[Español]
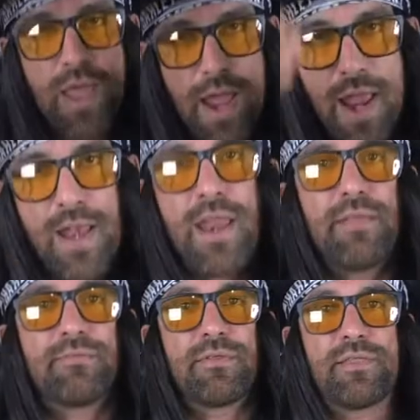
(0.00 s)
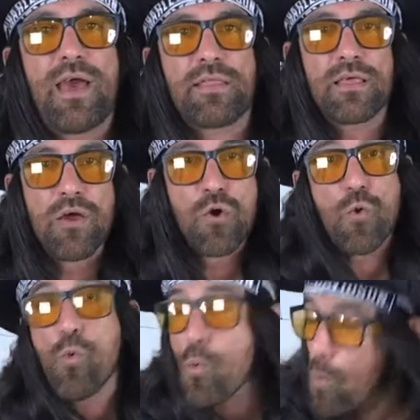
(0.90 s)
en la entidad.
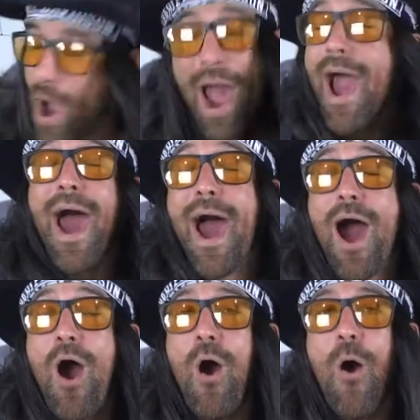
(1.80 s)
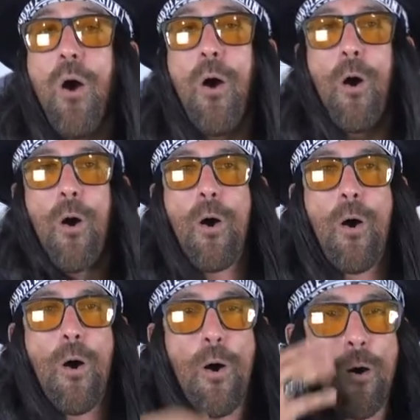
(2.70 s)

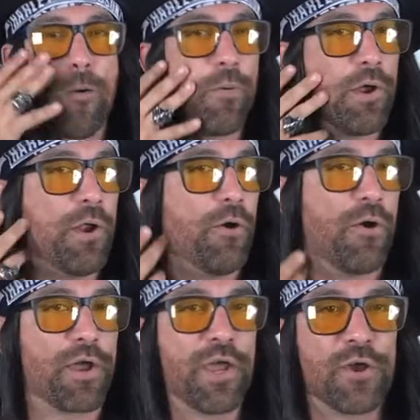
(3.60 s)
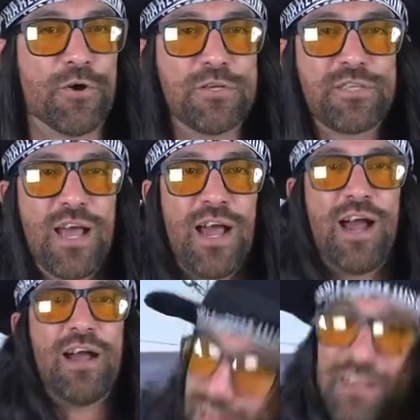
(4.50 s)
¡Wow! qué
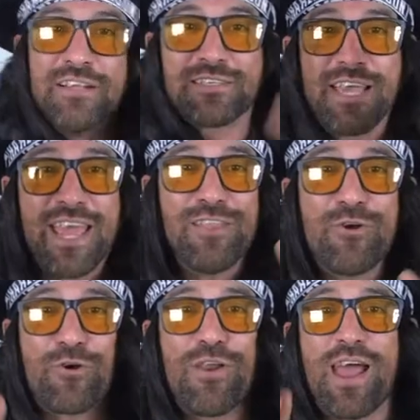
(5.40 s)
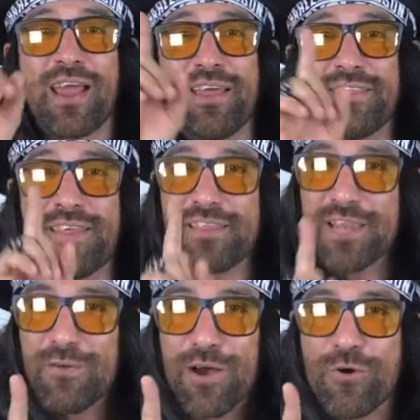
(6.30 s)
cosa. Siguiendo con la agenda de
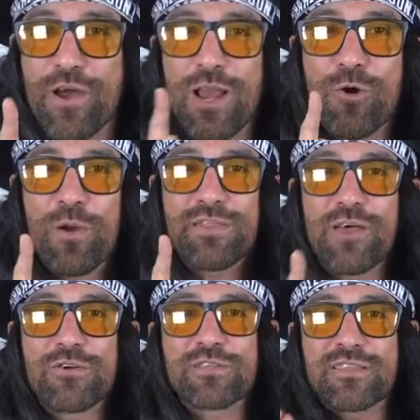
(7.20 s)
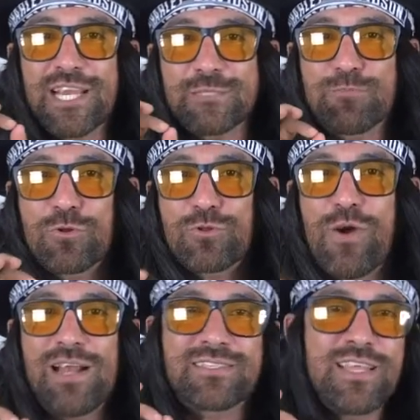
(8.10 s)
trabajo, el gobernador se transportó
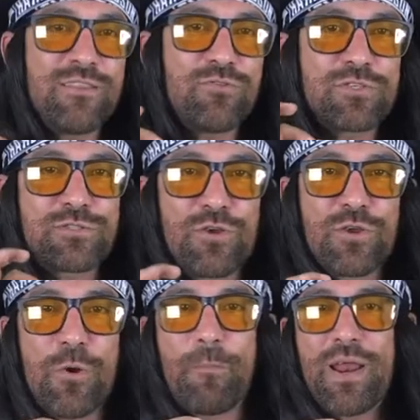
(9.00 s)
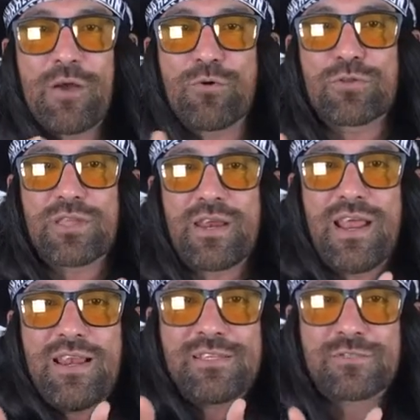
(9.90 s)
al centro histórico para cortar
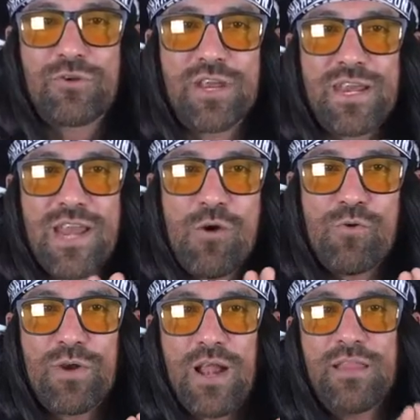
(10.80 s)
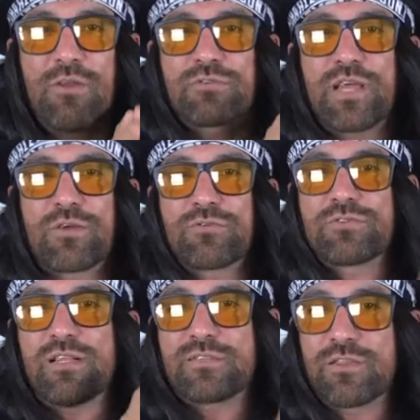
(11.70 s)
el listón inaugural de los arcos
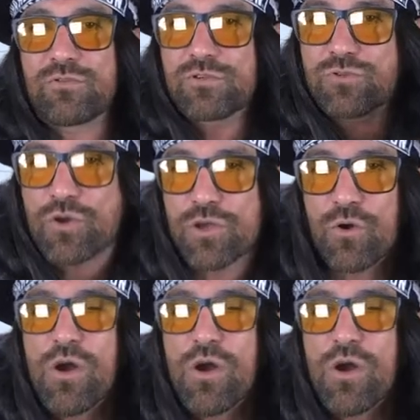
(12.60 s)
del centro histórico,